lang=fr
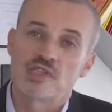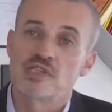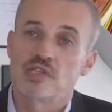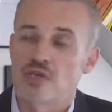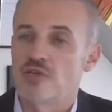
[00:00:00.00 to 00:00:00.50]

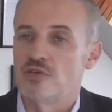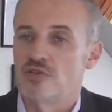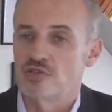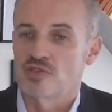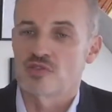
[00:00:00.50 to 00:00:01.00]
dit
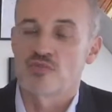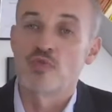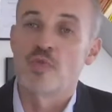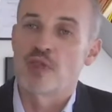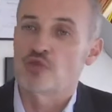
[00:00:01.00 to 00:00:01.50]
le
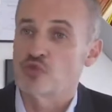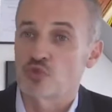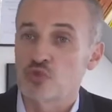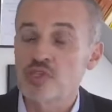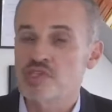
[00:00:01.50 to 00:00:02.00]
Bouba dans
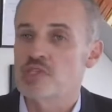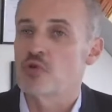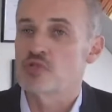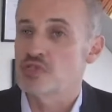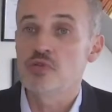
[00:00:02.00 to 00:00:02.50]
son tweet, il y
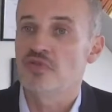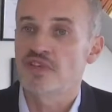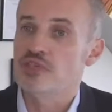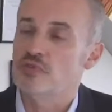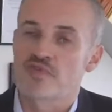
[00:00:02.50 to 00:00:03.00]
a aussi le
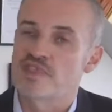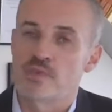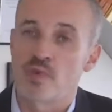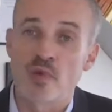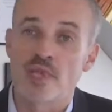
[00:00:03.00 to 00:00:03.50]
fait que
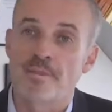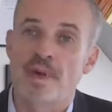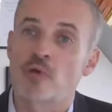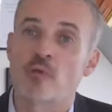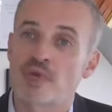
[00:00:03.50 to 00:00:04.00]
visiblement, il n'a
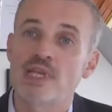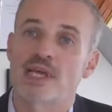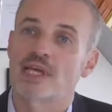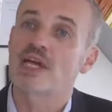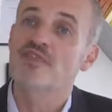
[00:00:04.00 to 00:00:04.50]
pas compris
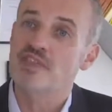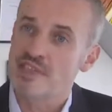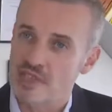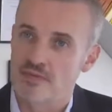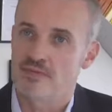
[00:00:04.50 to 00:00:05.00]
la
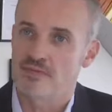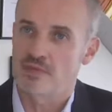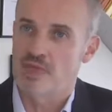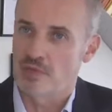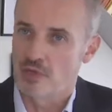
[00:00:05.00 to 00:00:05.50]
gravité
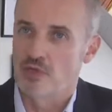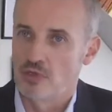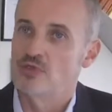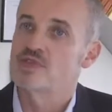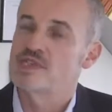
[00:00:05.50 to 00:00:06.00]
même
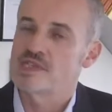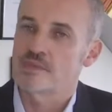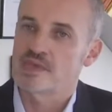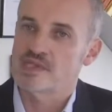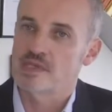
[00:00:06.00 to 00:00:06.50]
de ce qui
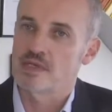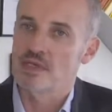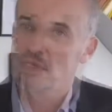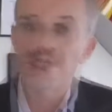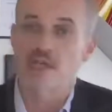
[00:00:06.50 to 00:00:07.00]
s'est passé.
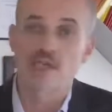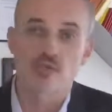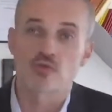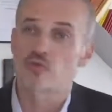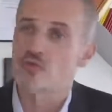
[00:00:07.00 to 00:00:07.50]
Ça
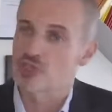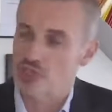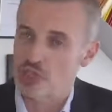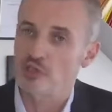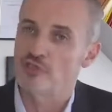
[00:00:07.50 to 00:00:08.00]
risque de coûter
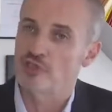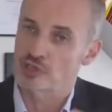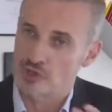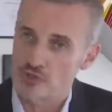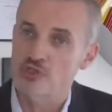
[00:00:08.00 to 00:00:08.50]
cher devant
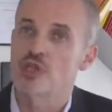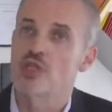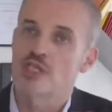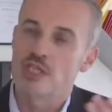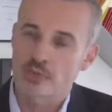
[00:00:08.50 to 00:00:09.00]
des juges
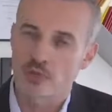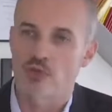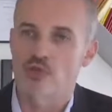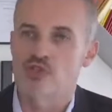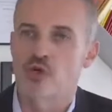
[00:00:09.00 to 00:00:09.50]
qui
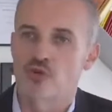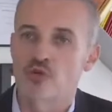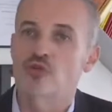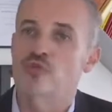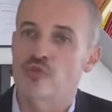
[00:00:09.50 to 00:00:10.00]
prendront ça en
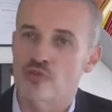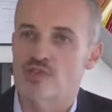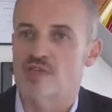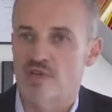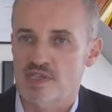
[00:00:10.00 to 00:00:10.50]
compte
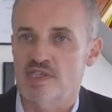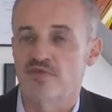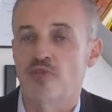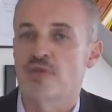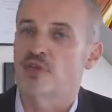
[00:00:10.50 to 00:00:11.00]
pour savoir
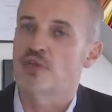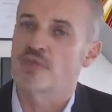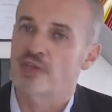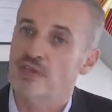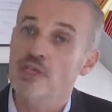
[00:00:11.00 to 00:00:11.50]
s'il faut le mettre en
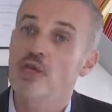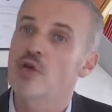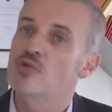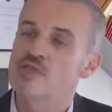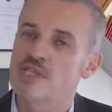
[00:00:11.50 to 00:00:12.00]
liberté
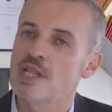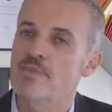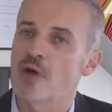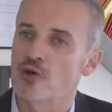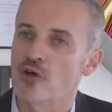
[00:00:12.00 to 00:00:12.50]
ou s'il
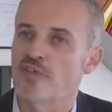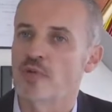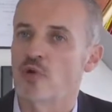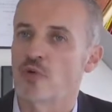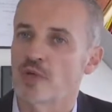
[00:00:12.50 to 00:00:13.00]
n'a pas encore
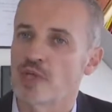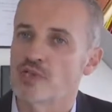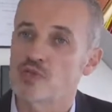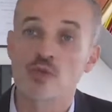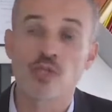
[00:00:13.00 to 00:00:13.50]
vraiment compris
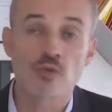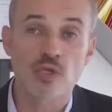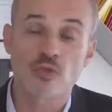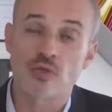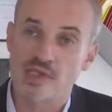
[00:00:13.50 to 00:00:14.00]
la leçon et qu'il
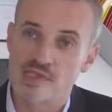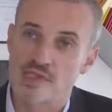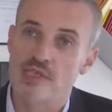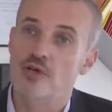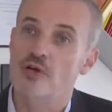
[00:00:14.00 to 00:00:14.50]
doit donc
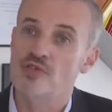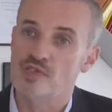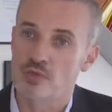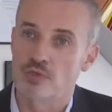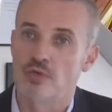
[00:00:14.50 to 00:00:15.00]
rester en
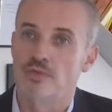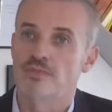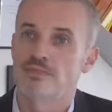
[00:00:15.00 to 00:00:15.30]
cellule.